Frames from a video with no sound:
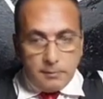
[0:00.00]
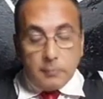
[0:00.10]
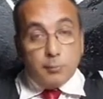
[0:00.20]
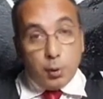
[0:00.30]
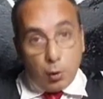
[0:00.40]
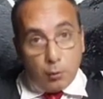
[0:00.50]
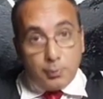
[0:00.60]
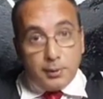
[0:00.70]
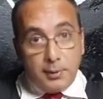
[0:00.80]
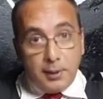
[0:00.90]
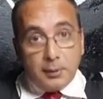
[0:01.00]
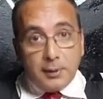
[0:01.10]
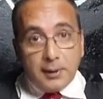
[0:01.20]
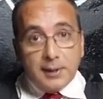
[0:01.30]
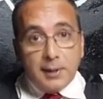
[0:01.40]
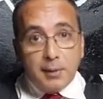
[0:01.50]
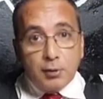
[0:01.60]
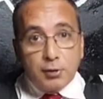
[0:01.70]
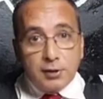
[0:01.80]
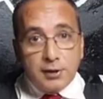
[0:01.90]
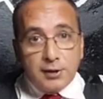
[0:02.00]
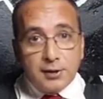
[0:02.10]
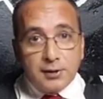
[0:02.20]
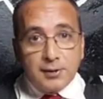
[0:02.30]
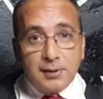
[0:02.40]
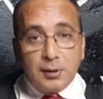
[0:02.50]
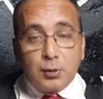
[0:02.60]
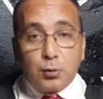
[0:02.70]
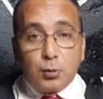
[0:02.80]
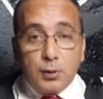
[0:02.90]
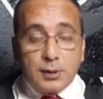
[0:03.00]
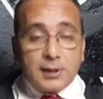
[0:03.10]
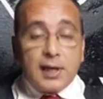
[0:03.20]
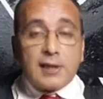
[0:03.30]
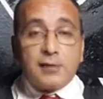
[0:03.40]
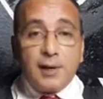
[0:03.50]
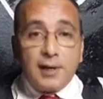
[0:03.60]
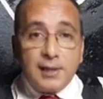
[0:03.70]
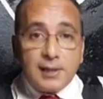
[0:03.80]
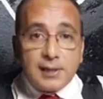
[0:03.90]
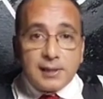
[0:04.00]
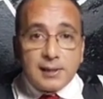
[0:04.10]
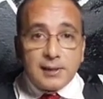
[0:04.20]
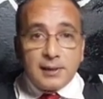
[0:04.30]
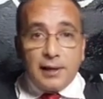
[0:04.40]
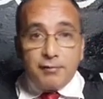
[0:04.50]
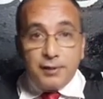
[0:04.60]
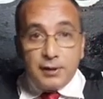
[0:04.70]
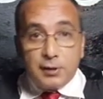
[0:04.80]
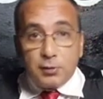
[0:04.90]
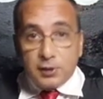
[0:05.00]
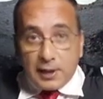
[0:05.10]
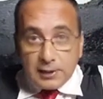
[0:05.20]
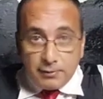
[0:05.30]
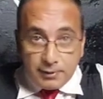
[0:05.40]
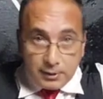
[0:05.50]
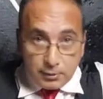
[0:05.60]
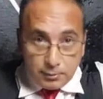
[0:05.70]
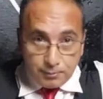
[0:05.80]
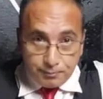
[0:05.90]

Bom, primeiro tem que saber o seguinte: tu estás feliz na vida que tu estás levando?